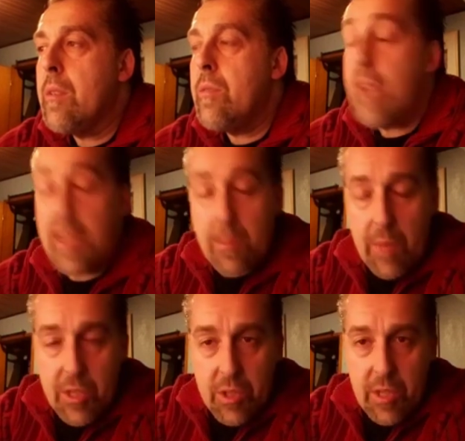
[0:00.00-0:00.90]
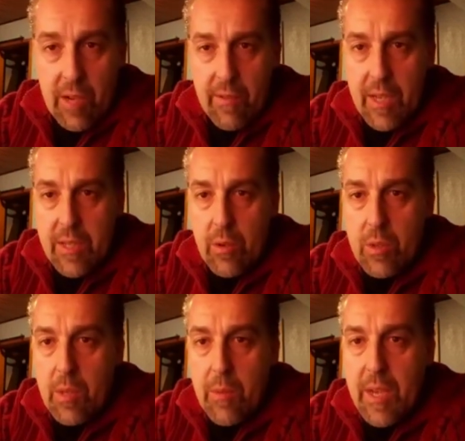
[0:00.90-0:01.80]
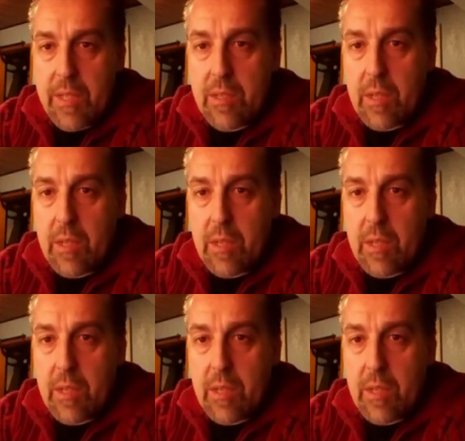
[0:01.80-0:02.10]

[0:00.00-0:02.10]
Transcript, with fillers: nette Menschen teilweise auch dabei sind.